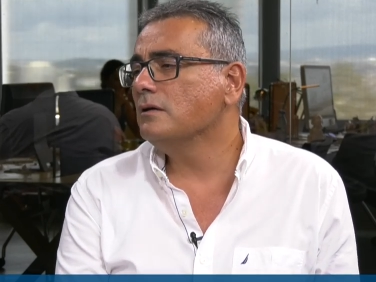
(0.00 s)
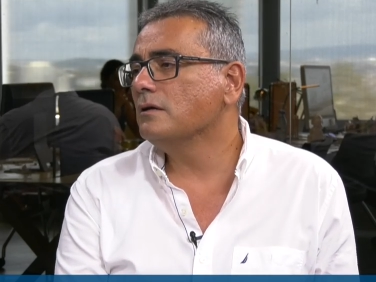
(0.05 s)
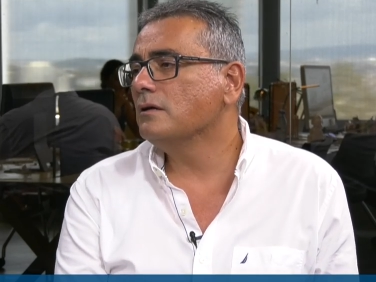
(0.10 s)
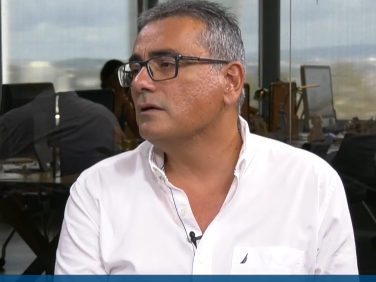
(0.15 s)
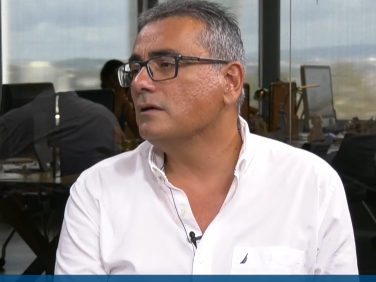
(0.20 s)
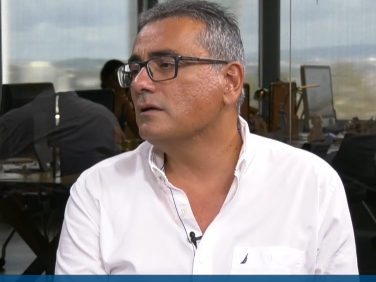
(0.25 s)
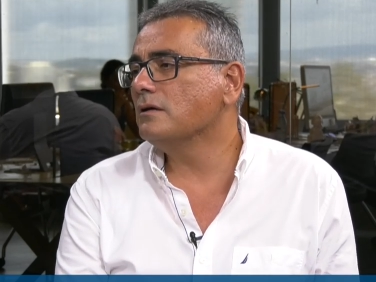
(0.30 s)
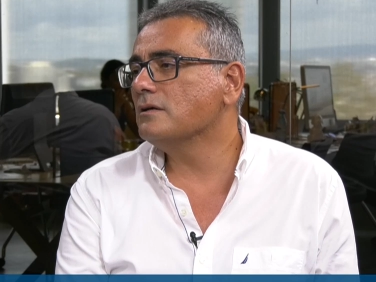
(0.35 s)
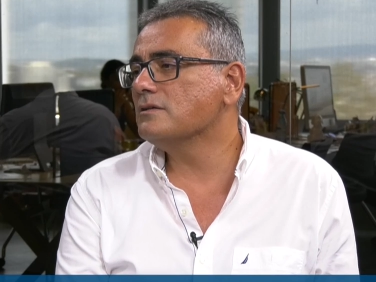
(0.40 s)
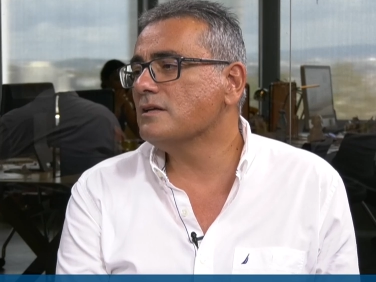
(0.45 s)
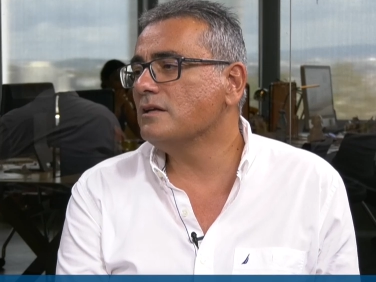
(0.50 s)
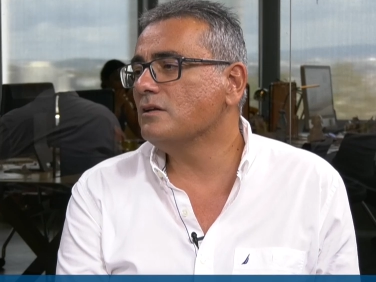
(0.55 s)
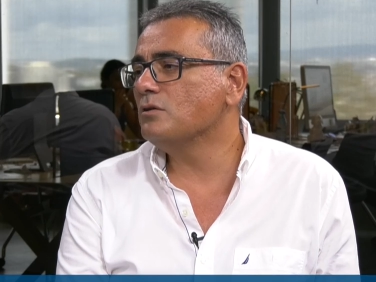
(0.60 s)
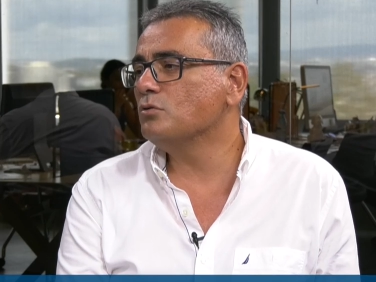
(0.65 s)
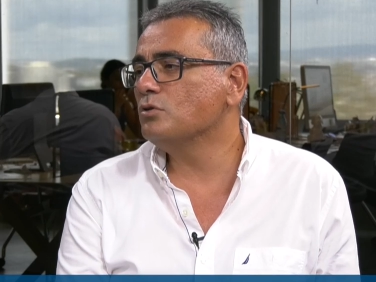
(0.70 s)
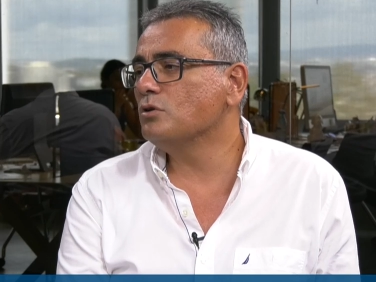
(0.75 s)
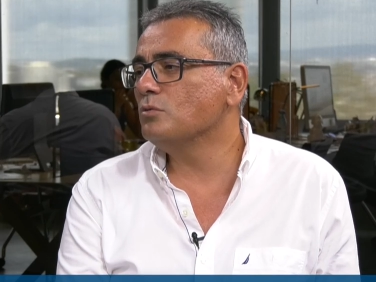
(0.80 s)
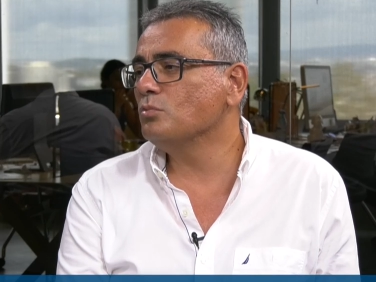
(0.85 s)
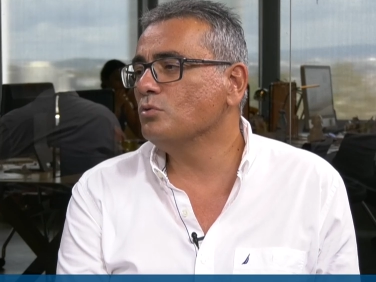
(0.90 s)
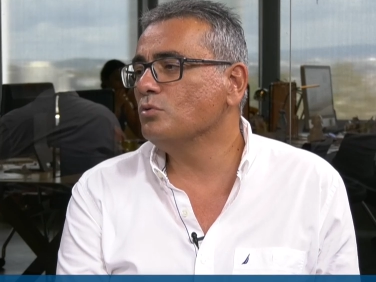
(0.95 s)
E,
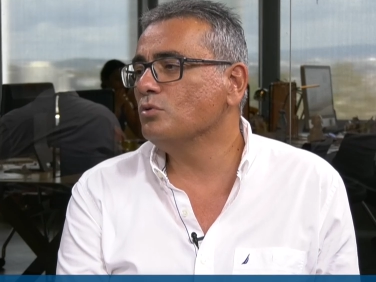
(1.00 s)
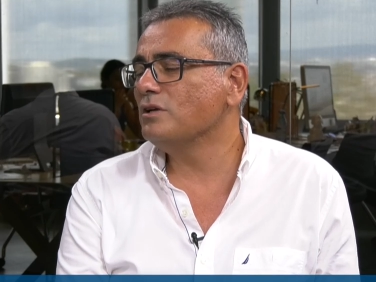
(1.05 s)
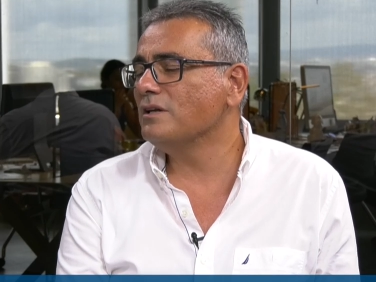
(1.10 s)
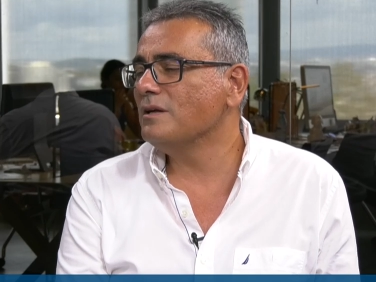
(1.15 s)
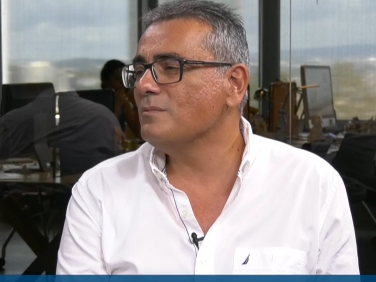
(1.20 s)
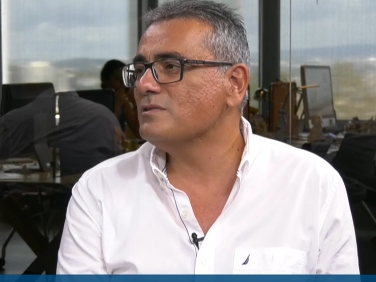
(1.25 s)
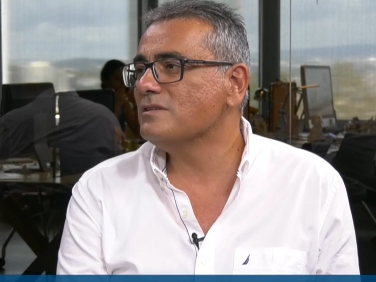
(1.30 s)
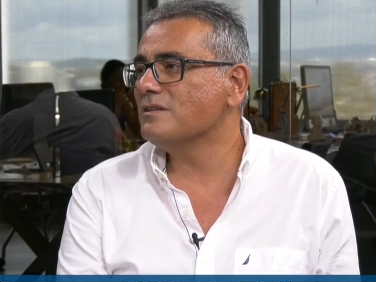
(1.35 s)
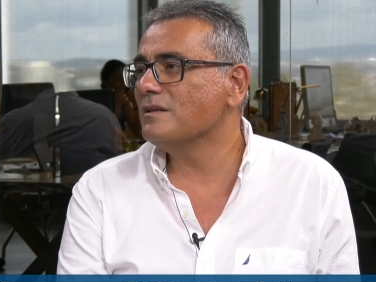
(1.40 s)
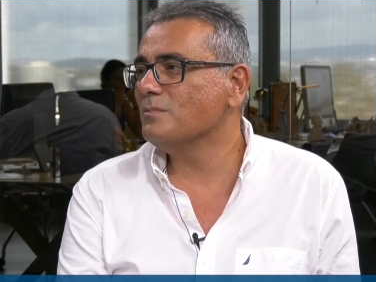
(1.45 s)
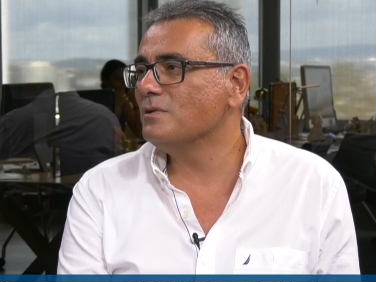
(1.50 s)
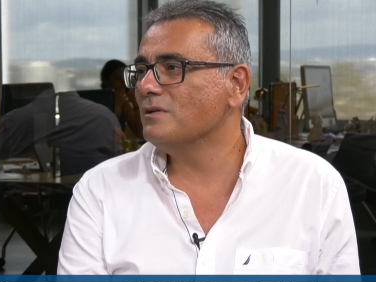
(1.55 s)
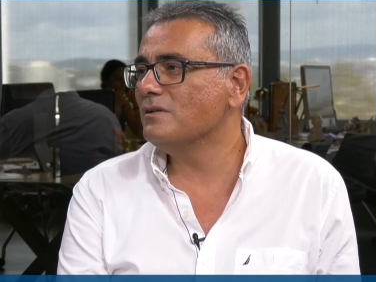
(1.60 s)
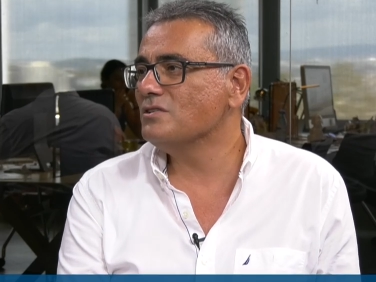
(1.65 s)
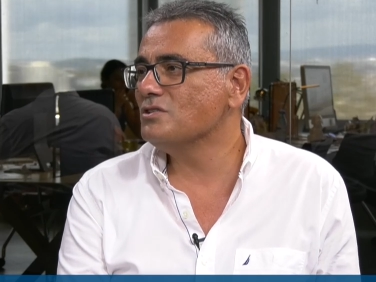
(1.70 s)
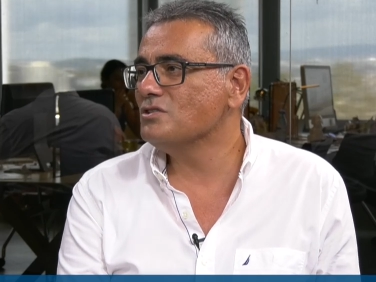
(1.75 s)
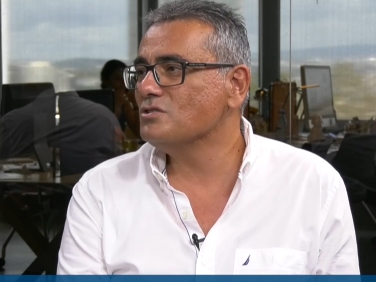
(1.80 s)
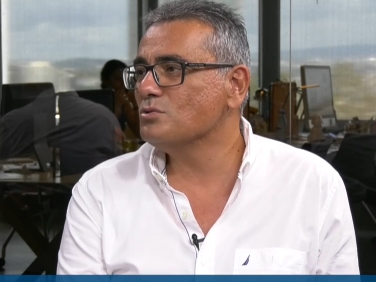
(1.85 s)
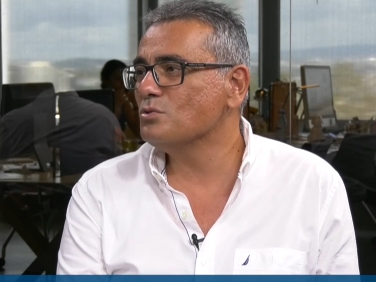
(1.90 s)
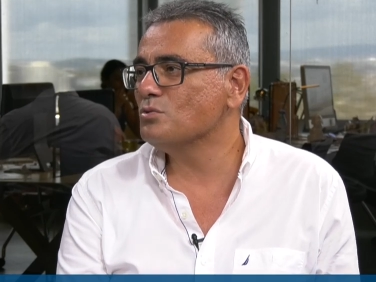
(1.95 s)
zannediyorum bunların hepsiyle
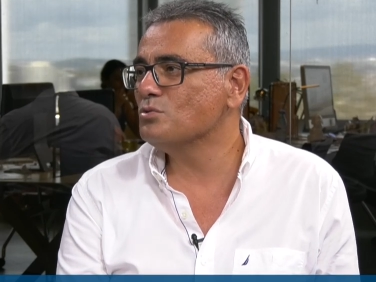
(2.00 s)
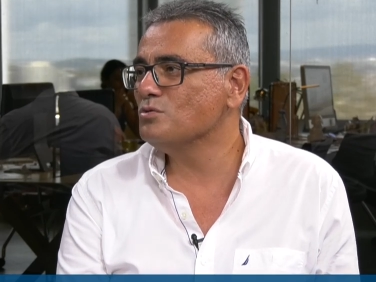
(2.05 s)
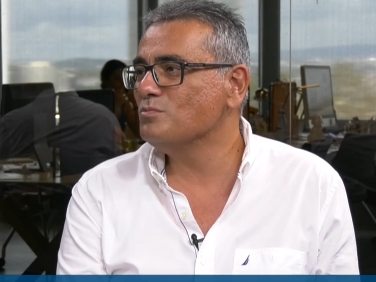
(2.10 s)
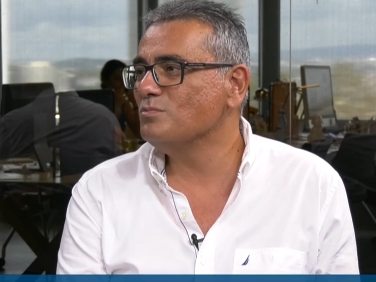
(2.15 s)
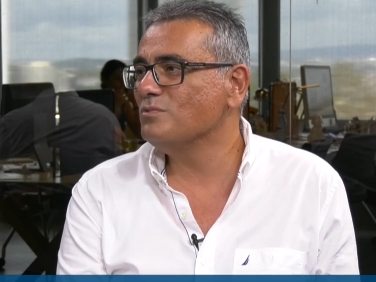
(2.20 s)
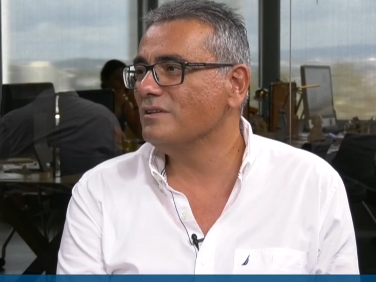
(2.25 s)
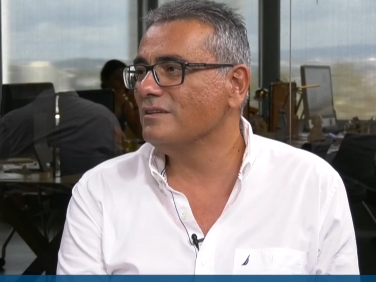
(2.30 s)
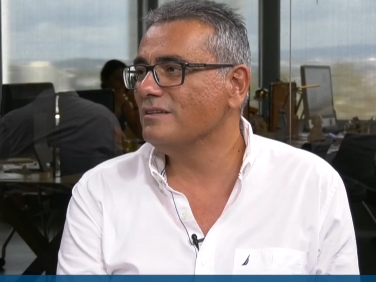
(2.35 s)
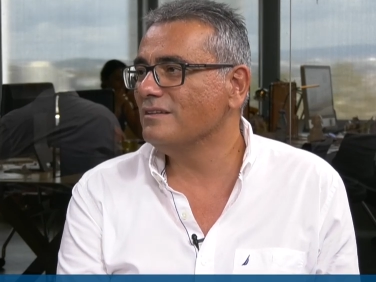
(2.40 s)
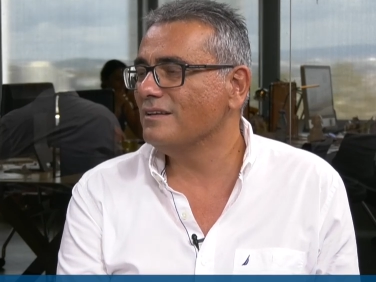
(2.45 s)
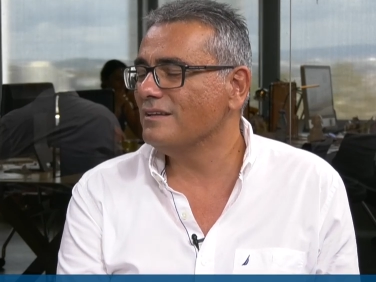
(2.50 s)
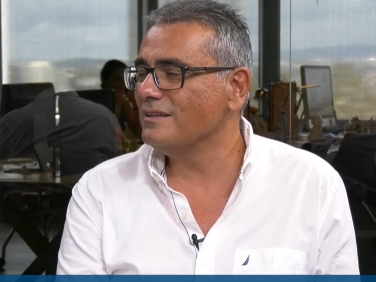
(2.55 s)
birleşince o cümlenin de